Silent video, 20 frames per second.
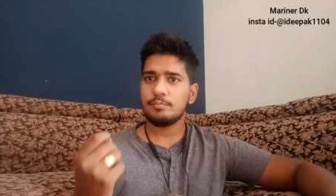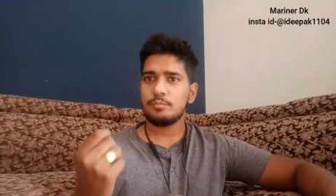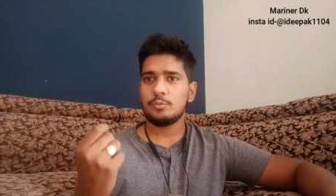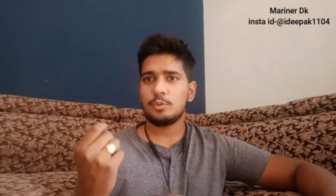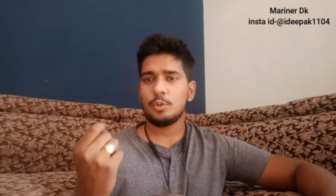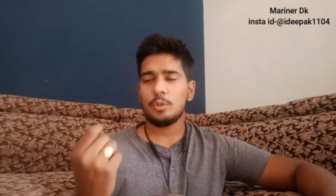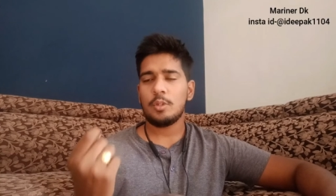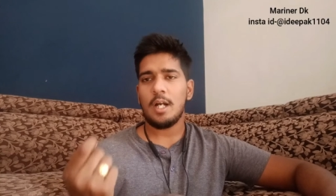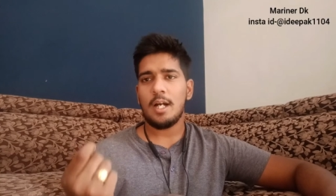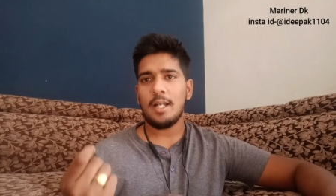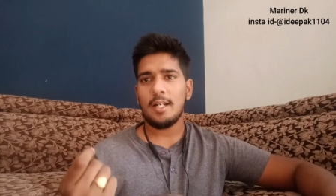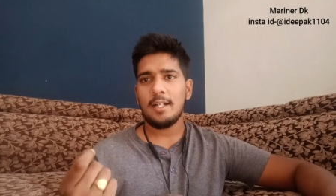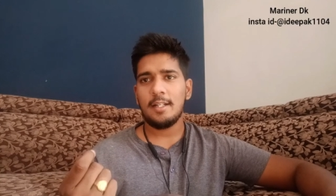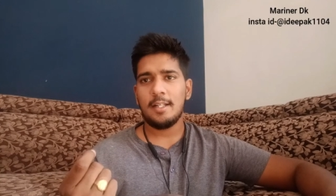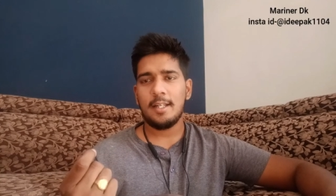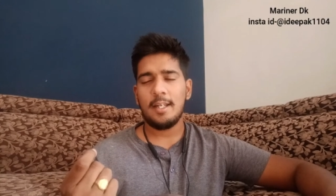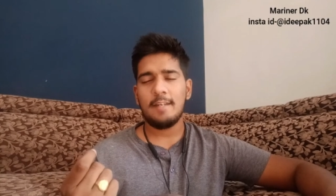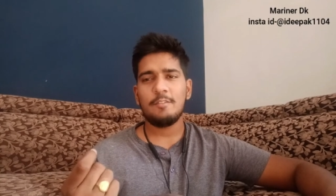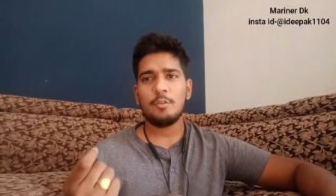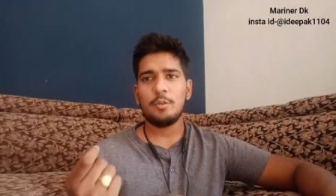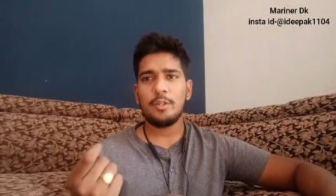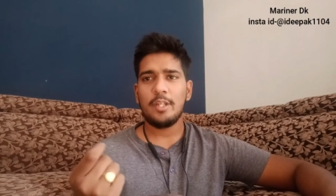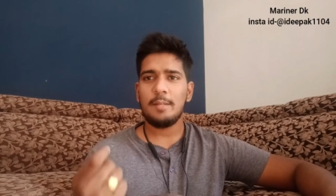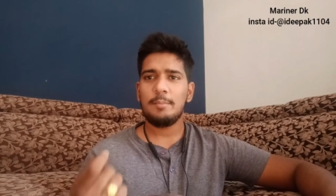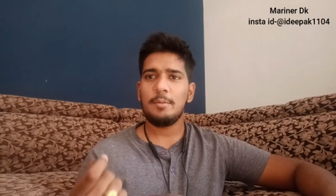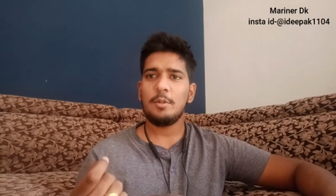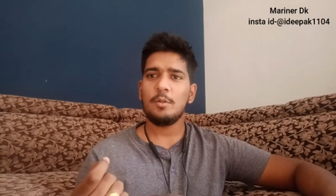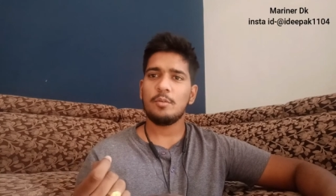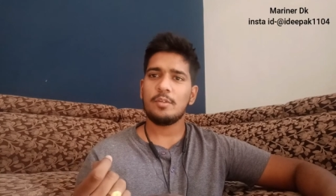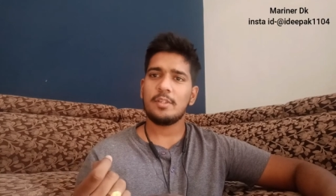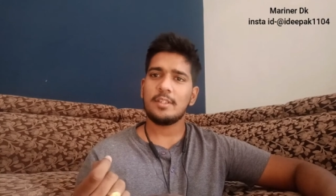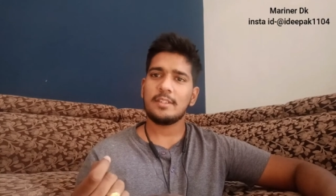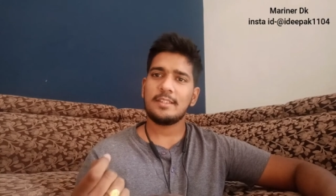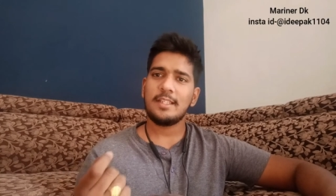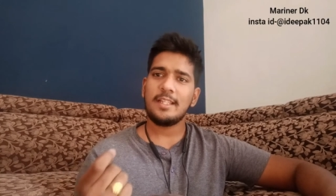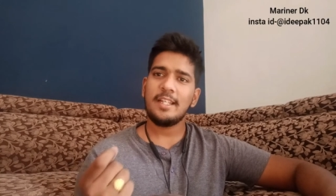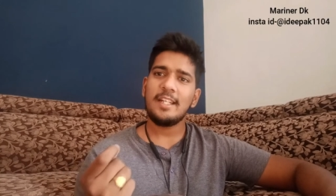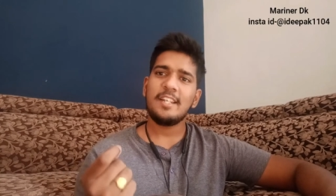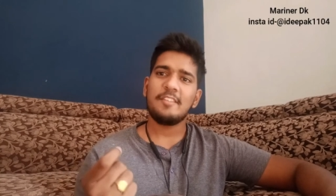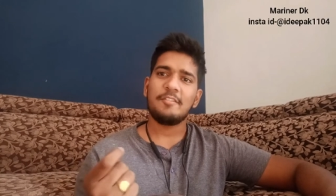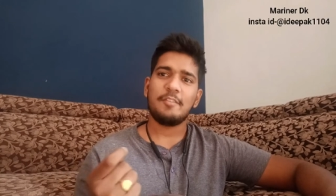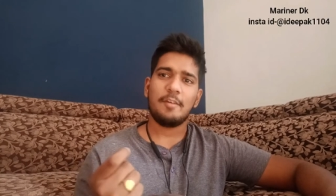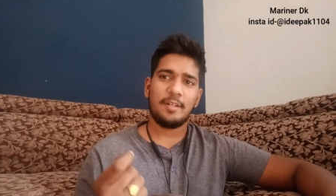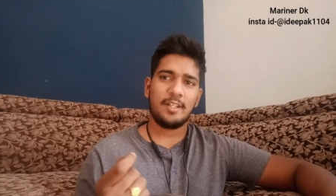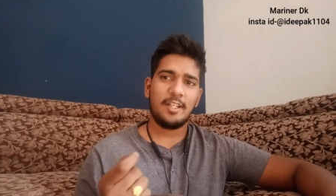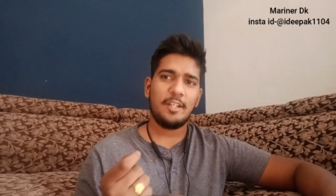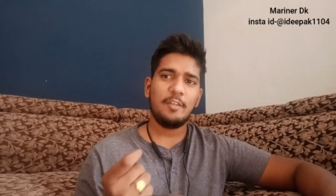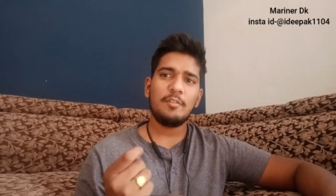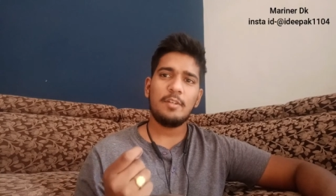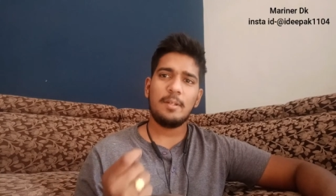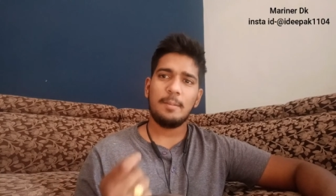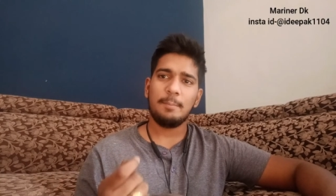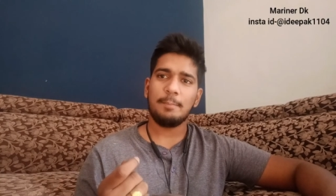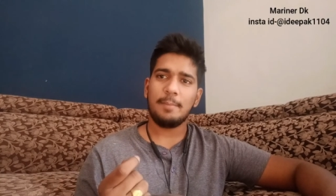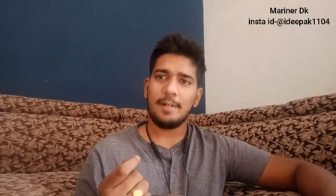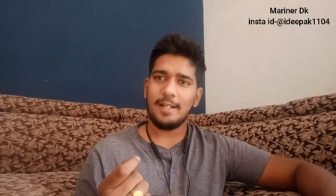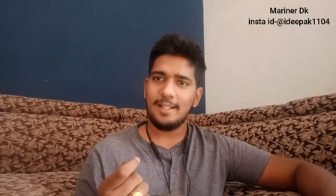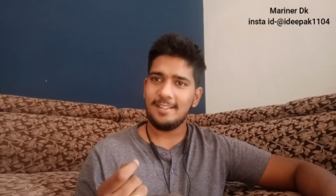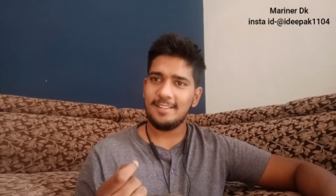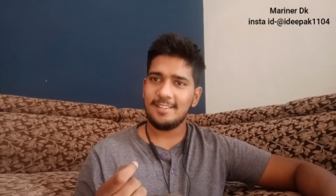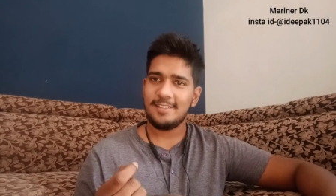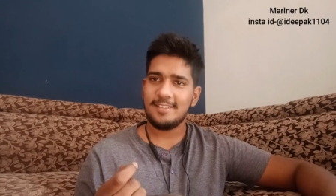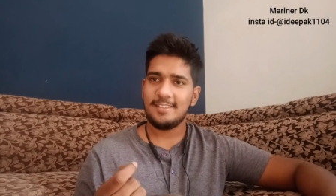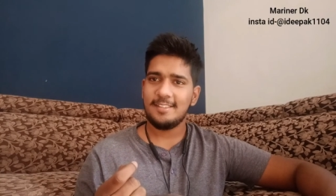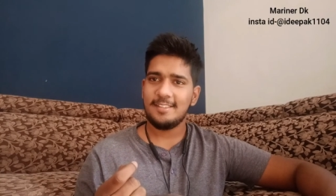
जो कारण है वो ये भी हो सकता है कि डिफेक्टिव इम्पायलर